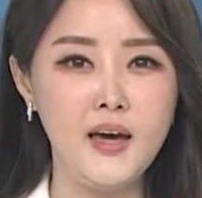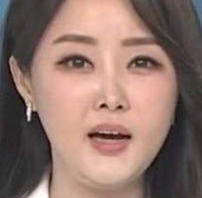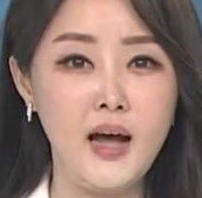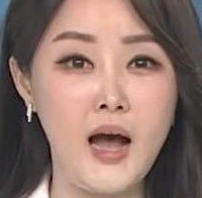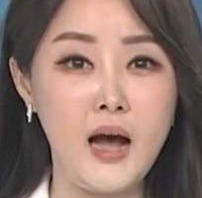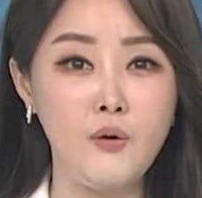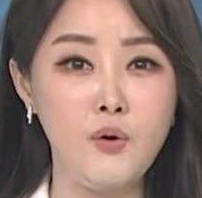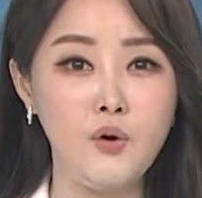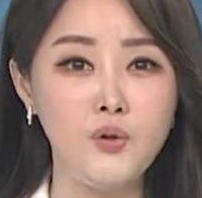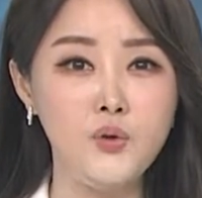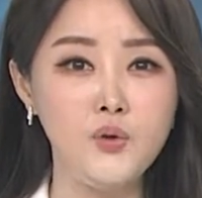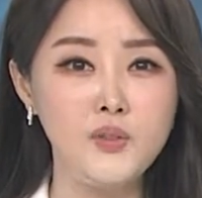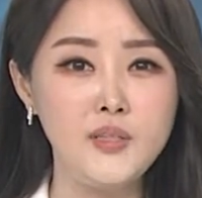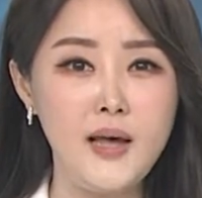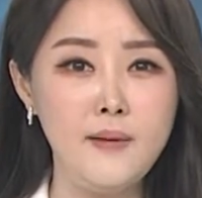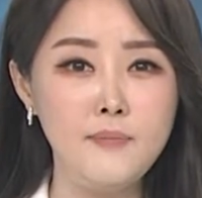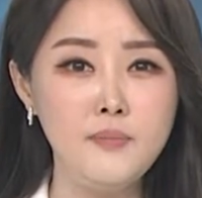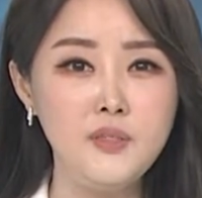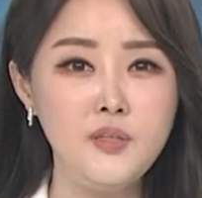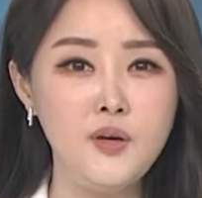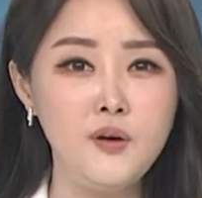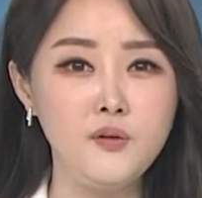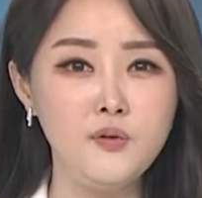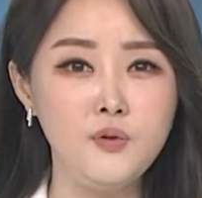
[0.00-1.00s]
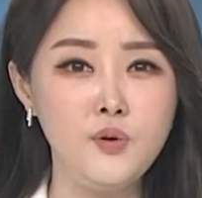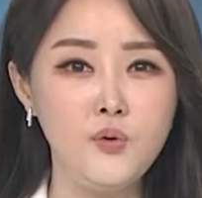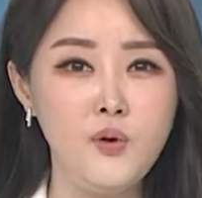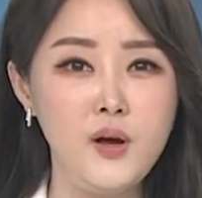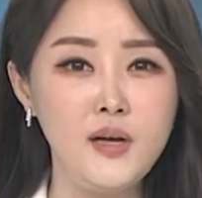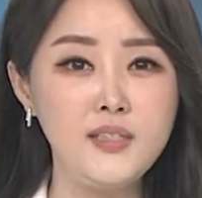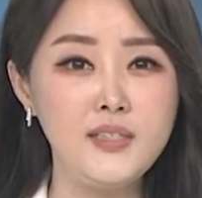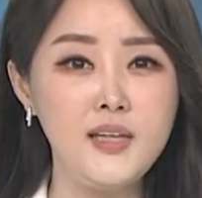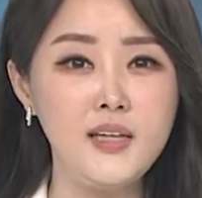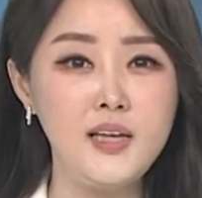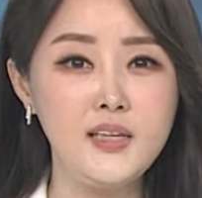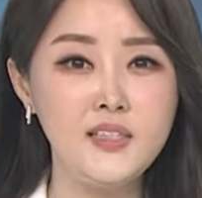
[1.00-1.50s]
강원도 삼척으로
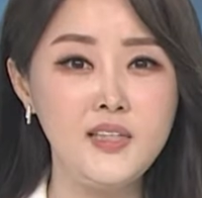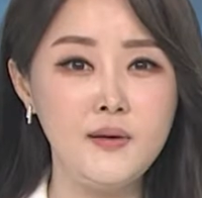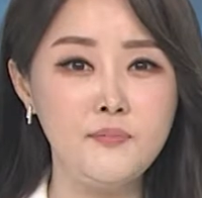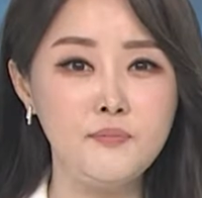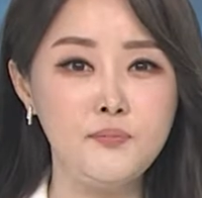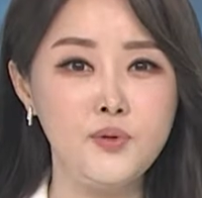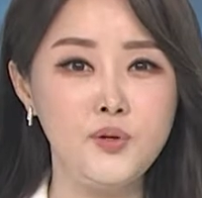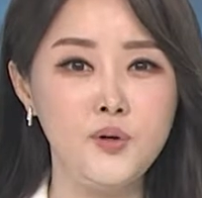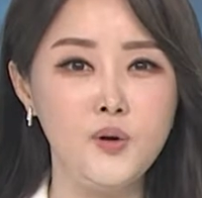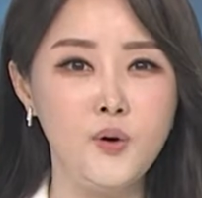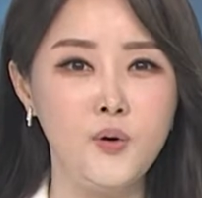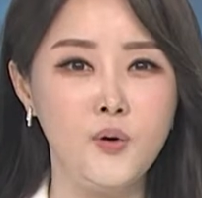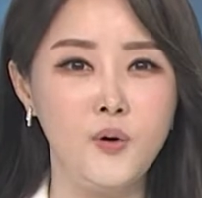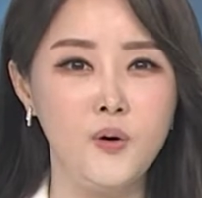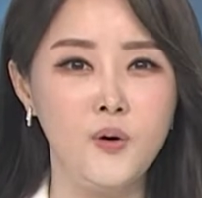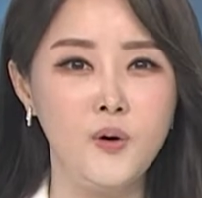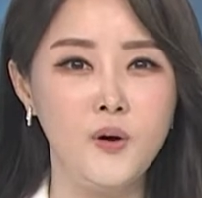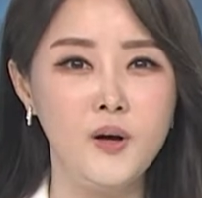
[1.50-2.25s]
확산한 산불로